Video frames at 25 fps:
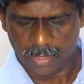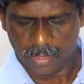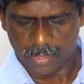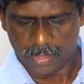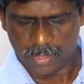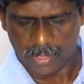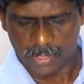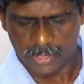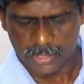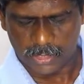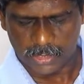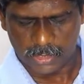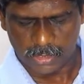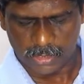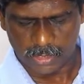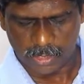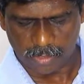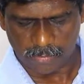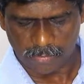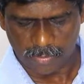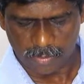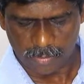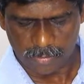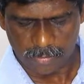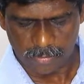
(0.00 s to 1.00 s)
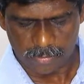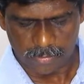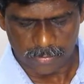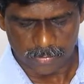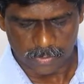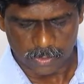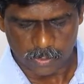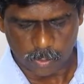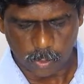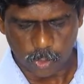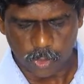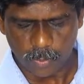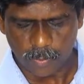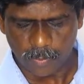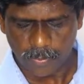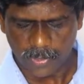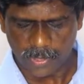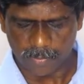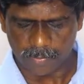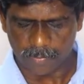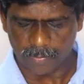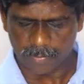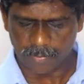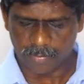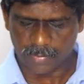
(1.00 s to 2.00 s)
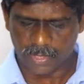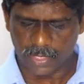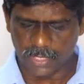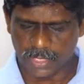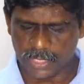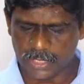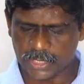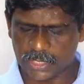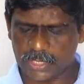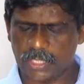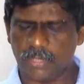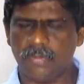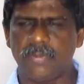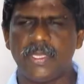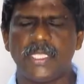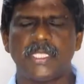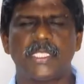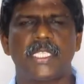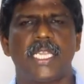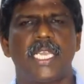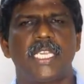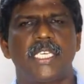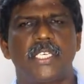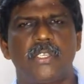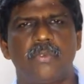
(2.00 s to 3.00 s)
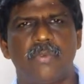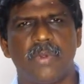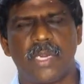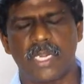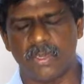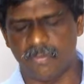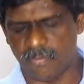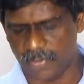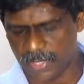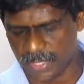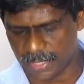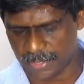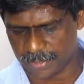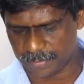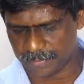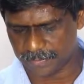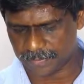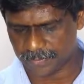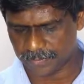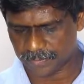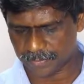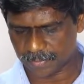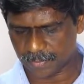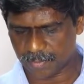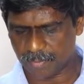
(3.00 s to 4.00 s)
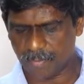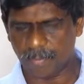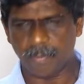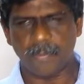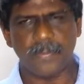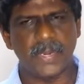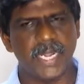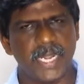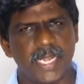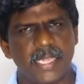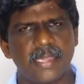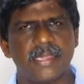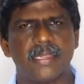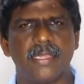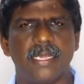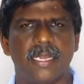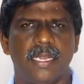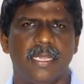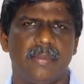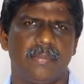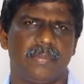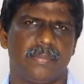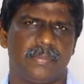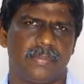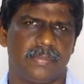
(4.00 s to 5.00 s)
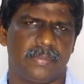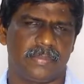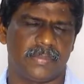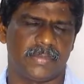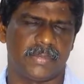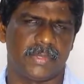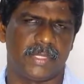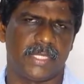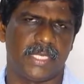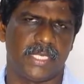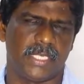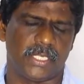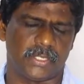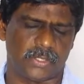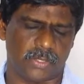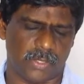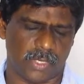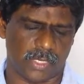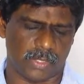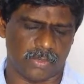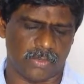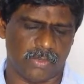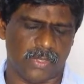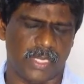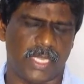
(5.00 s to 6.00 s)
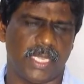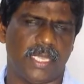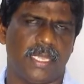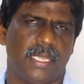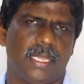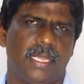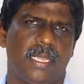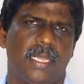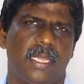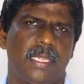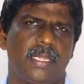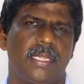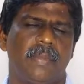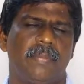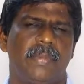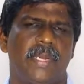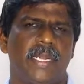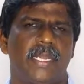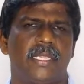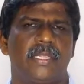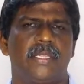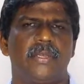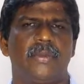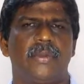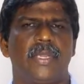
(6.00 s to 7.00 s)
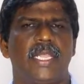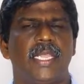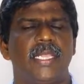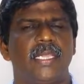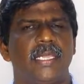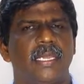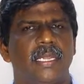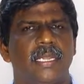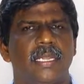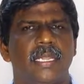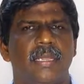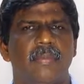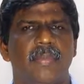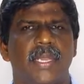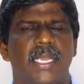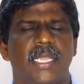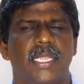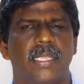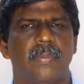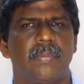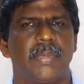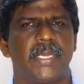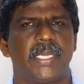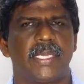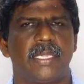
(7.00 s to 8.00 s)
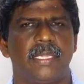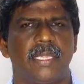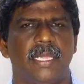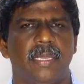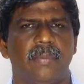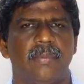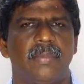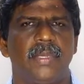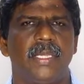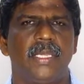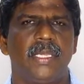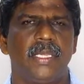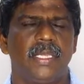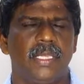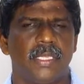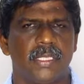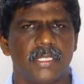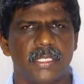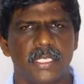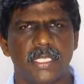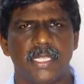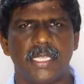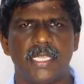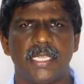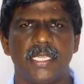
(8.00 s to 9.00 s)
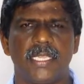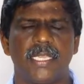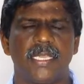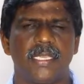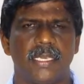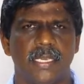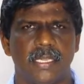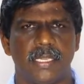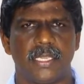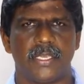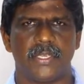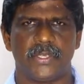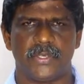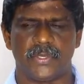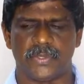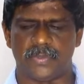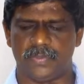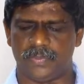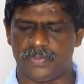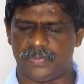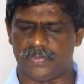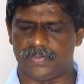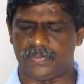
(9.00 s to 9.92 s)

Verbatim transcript: கிறிஸ்தவம் குடும்பம் கிறிஸ்தவ சான்று வாழ்வின் பணித்தளம் என்று சொல்லக்கூடிய அந்த பாடத்தினுடைய இரண்டாம் அலகை பற்றி நாம் சிந்திக்க இருக்கின்றோம்